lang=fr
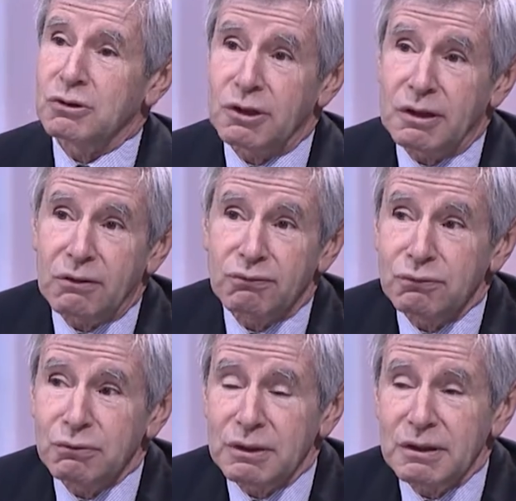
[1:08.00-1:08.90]
chez
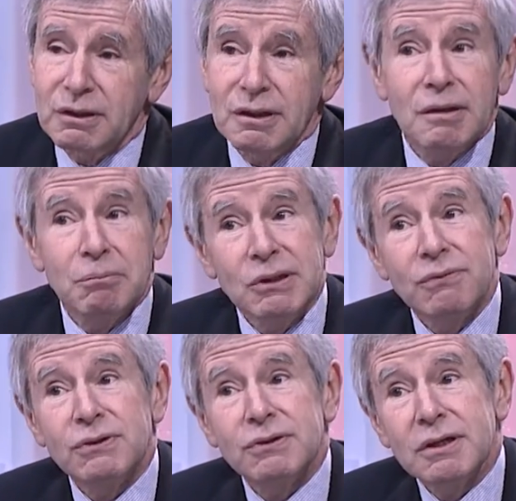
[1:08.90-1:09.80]
Carrefour et un
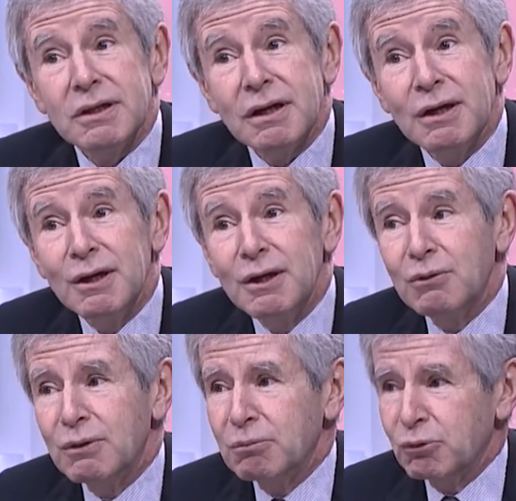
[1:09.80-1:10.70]
bénéficiaire
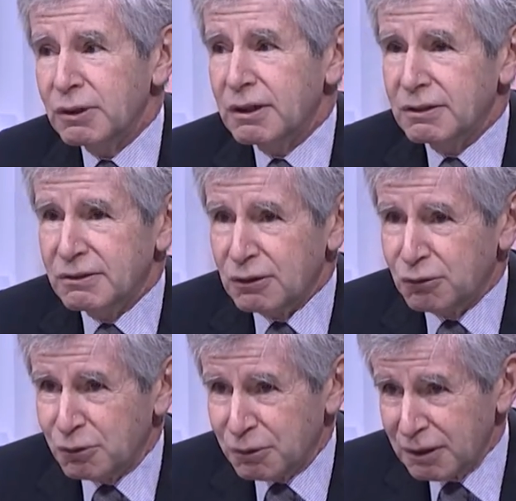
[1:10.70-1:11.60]
de la
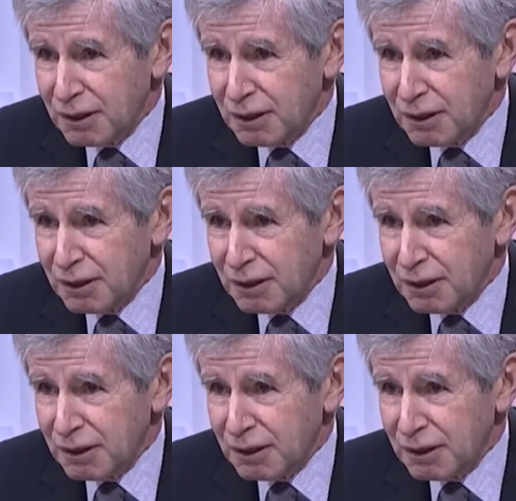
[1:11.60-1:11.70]
mondialisation. Il